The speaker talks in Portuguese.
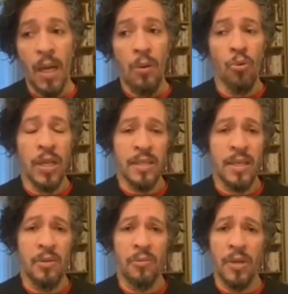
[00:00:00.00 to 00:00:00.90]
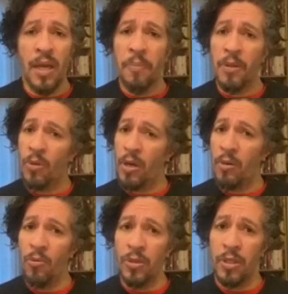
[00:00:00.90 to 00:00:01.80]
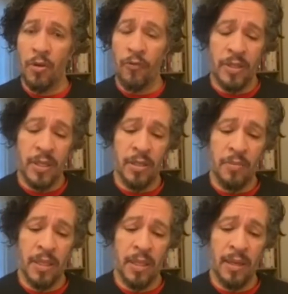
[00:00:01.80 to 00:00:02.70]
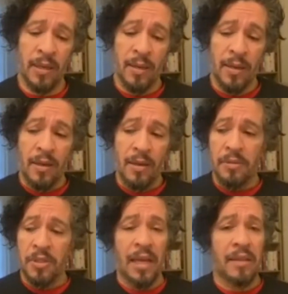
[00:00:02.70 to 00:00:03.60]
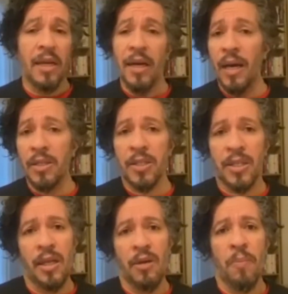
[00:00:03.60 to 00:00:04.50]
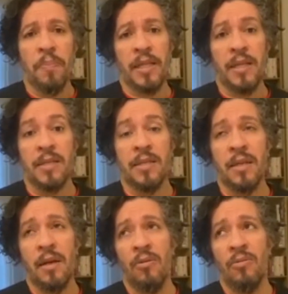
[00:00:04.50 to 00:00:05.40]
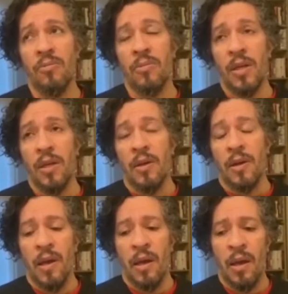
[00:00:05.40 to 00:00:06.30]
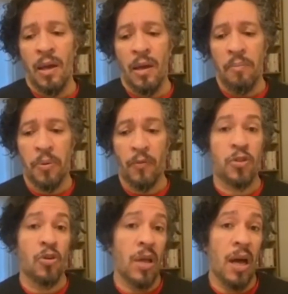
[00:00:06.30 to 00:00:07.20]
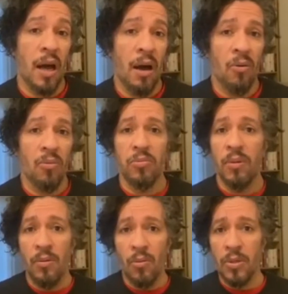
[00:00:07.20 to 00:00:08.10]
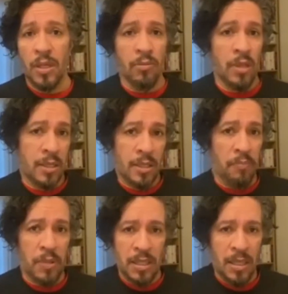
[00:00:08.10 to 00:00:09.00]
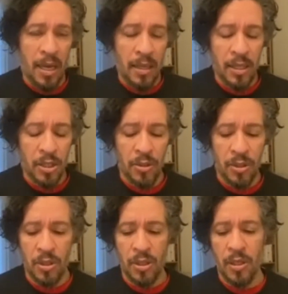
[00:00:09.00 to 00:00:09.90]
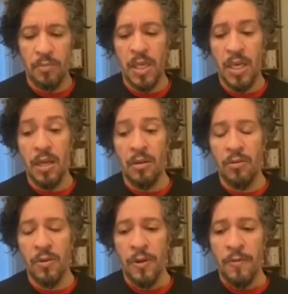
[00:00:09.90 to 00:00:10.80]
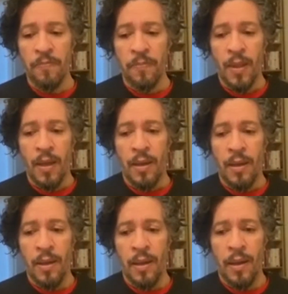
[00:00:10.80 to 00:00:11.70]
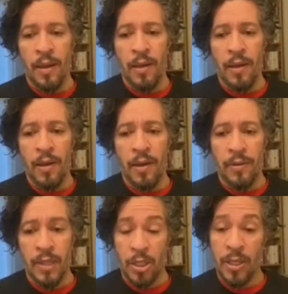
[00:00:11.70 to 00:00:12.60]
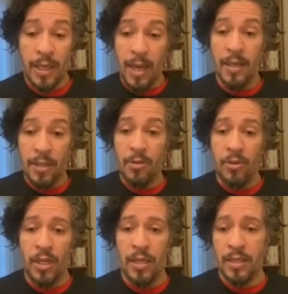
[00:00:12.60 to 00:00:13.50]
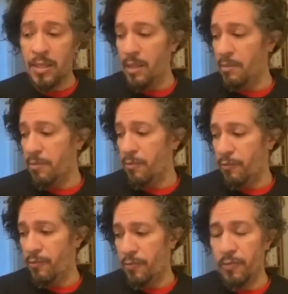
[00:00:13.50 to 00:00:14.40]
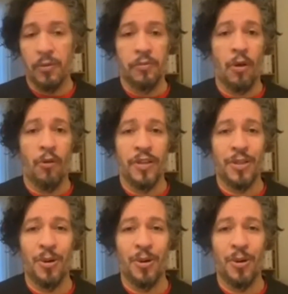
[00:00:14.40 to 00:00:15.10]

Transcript: O desenho e a pintura eram coisas que eu fazia de maneira diletante, sem nenhuma pretensão é, profissional, é uma coisa que eu sempre desenhei desde de menino, é, desde criança, eu diria assim, eu, talvez